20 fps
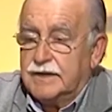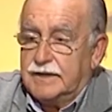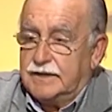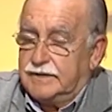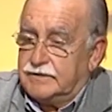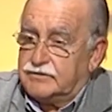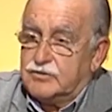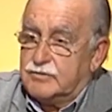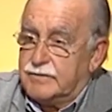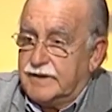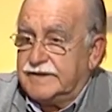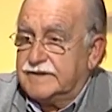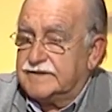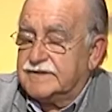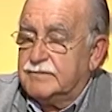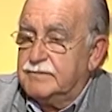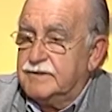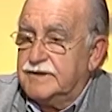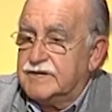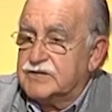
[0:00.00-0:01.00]
eh, tomar
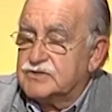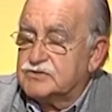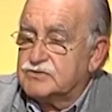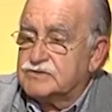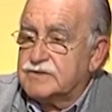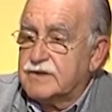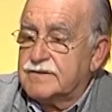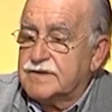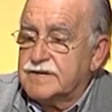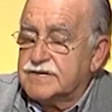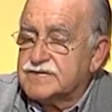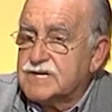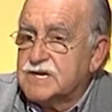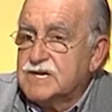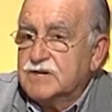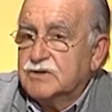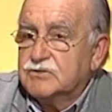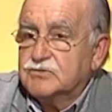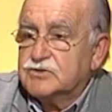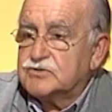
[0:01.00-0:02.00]
determinadas sustancias.
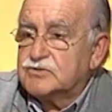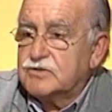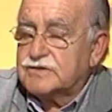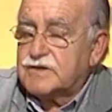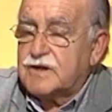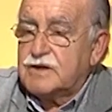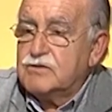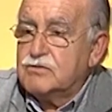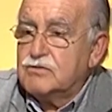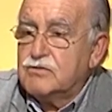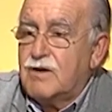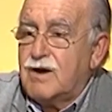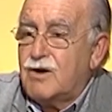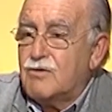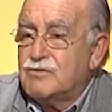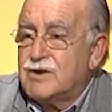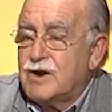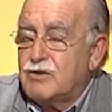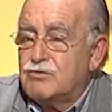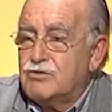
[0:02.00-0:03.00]
Todo esto ha traído a
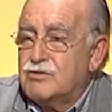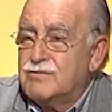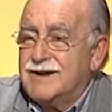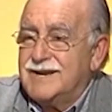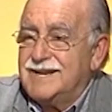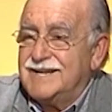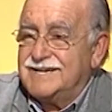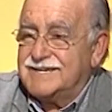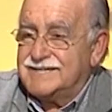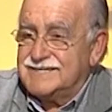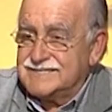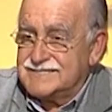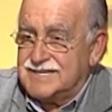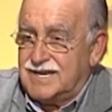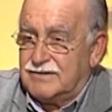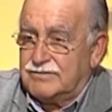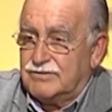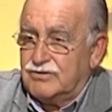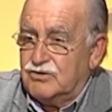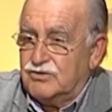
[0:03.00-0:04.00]
una nueva
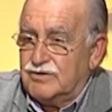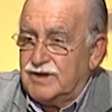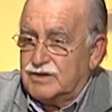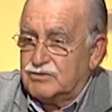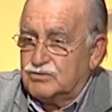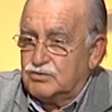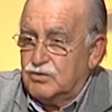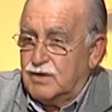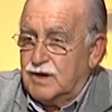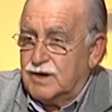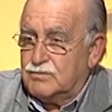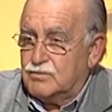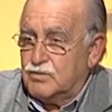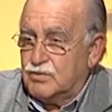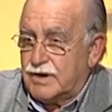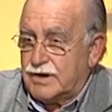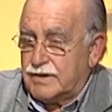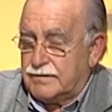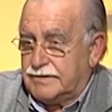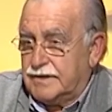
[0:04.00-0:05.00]
legislación actual
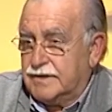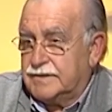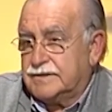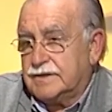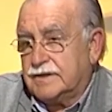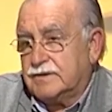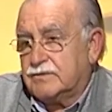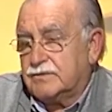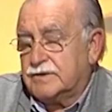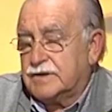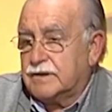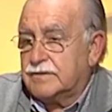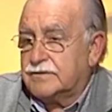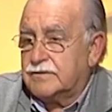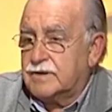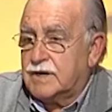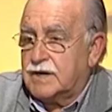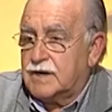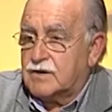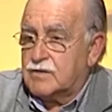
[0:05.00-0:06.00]
muy reciente con
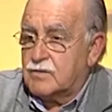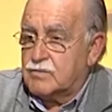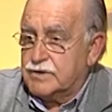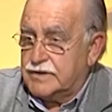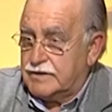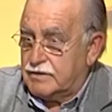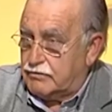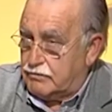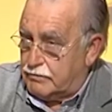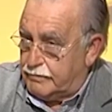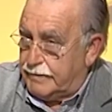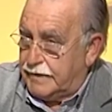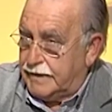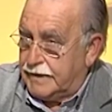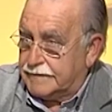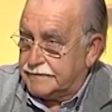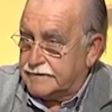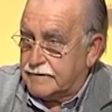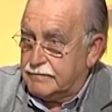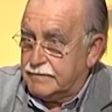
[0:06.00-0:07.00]
relación a la Comunidad
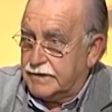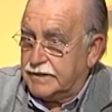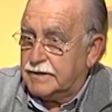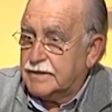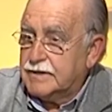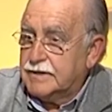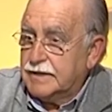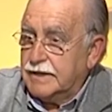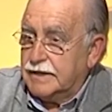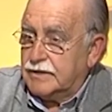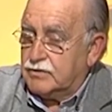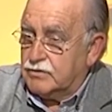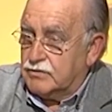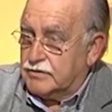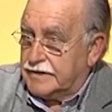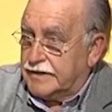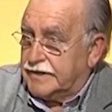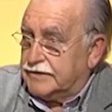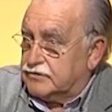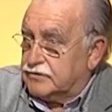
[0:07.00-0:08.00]
Europea también, en
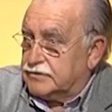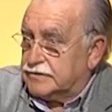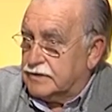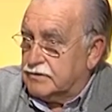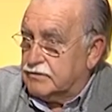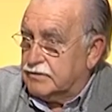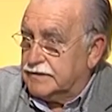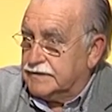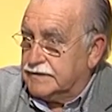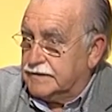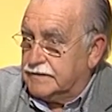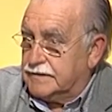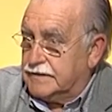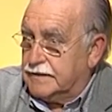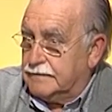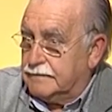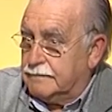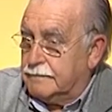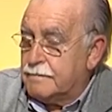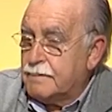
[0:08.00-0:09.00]
concreto, tengo
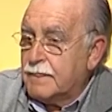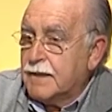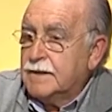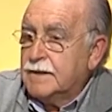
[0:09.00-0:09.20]
entendido.